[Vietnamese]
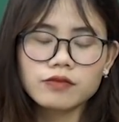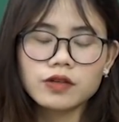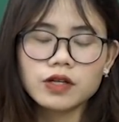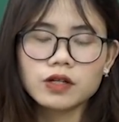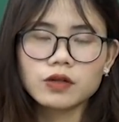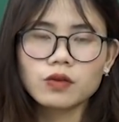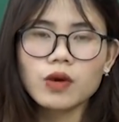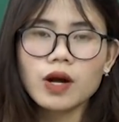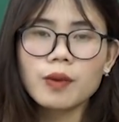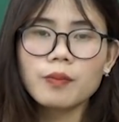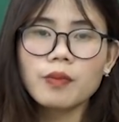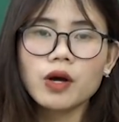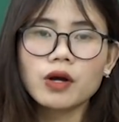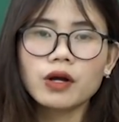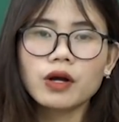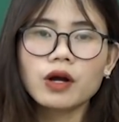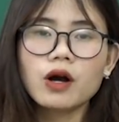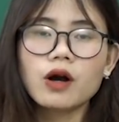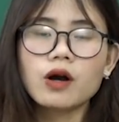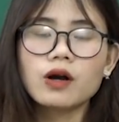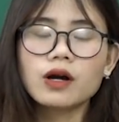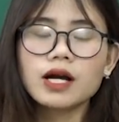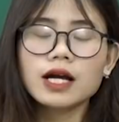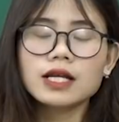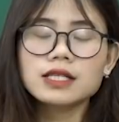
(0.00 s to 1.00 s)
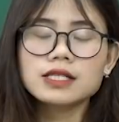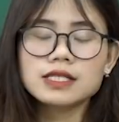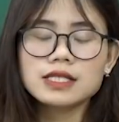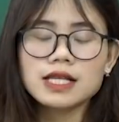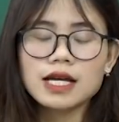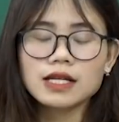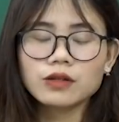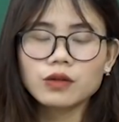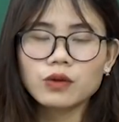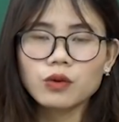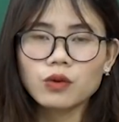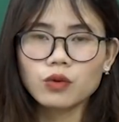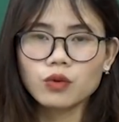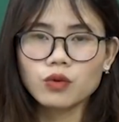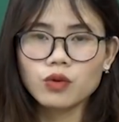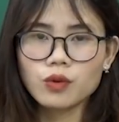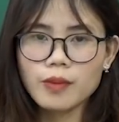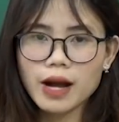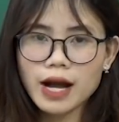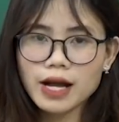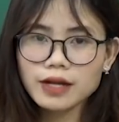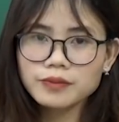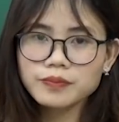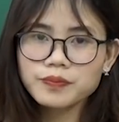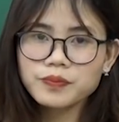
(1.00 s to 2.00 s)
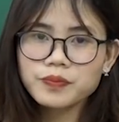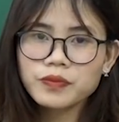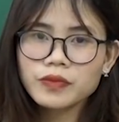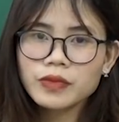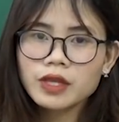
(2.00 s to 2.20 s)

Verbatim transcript: vượt qua mọi khó khăn gian khổ của bác